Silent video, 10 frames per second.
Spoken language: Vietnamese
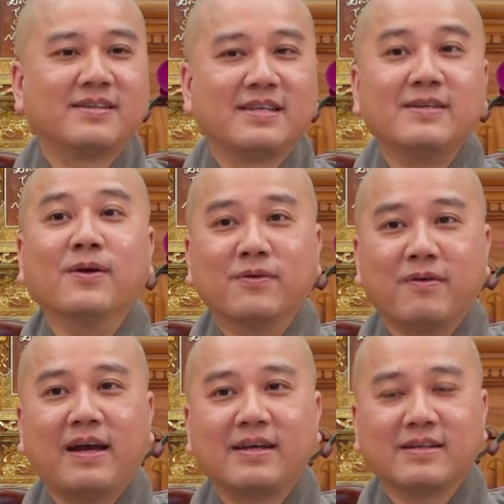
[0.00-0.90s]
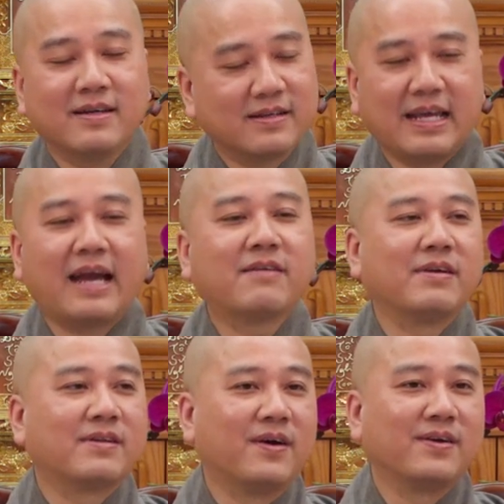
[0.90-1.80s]
Thí dụ vậy, đơn giản
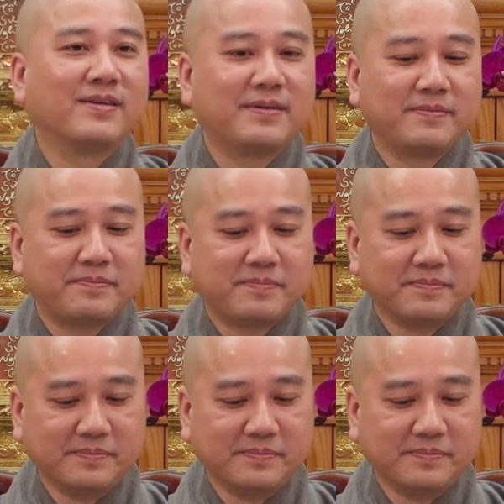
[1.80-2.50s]
vậy thôi. Ừ.